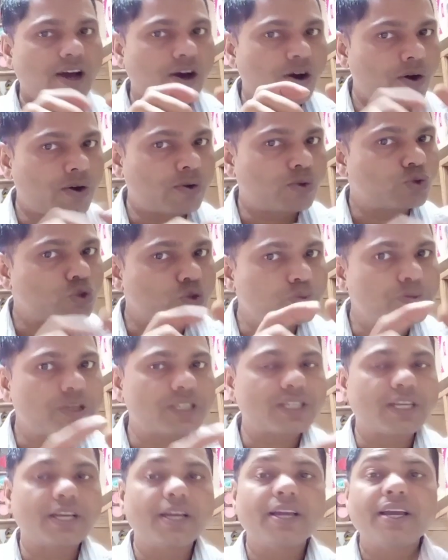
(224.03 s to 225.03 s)
और उसमें
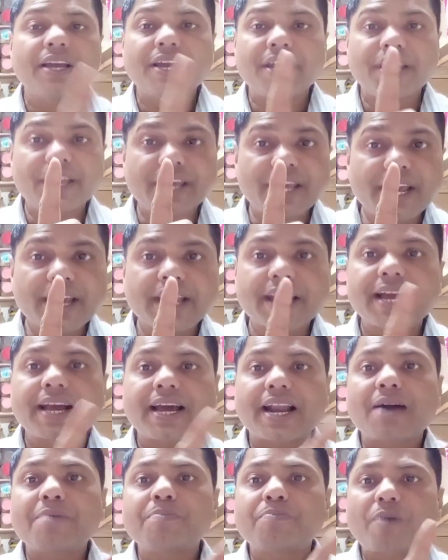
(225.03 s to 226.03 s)
से एक
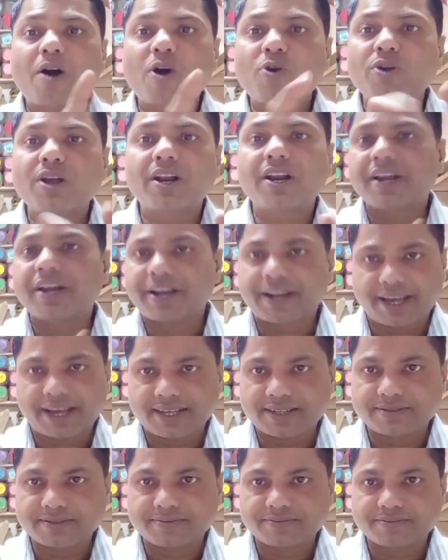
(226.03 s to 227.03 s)
ग्राम पाउडर लेना
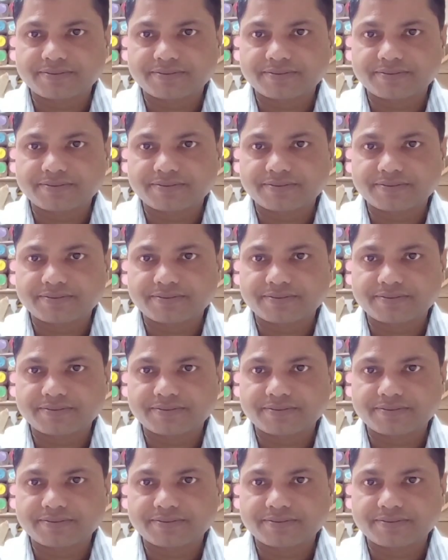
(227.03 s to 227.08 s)
है